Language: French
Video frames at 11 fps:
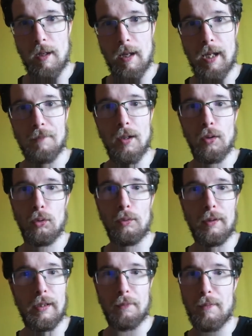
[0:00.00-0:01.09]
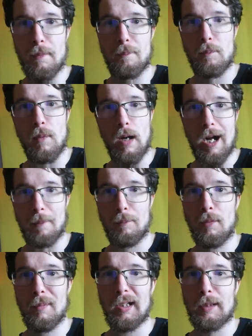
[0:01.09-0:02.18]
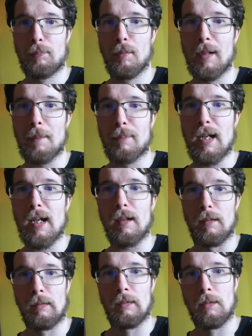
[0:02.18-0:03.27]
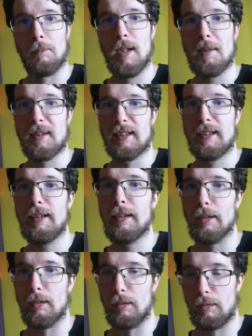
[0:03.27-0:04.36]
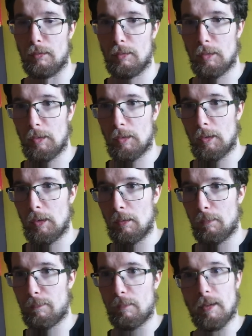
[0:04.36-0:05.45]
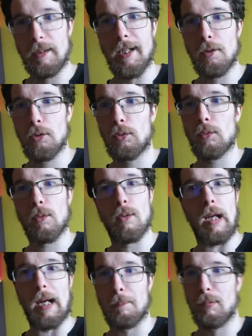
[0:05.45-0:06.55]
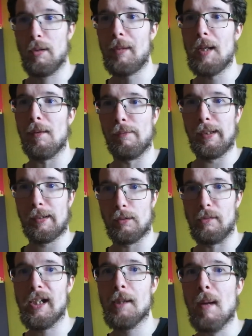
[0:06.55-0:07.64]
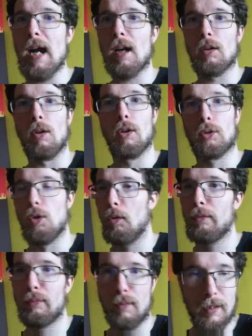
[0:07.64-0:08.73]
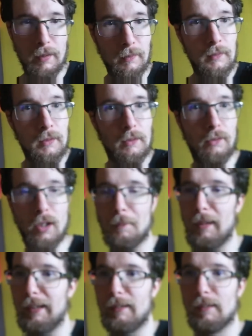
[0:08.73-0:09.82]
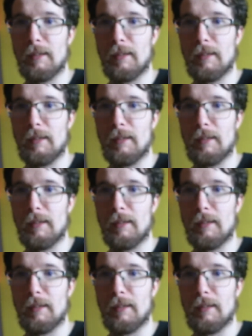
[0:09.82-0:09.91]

Alvaro, il a fait un beau match pour ma part, même si il a eu un problème avec Neymar, encore une fois. Non mais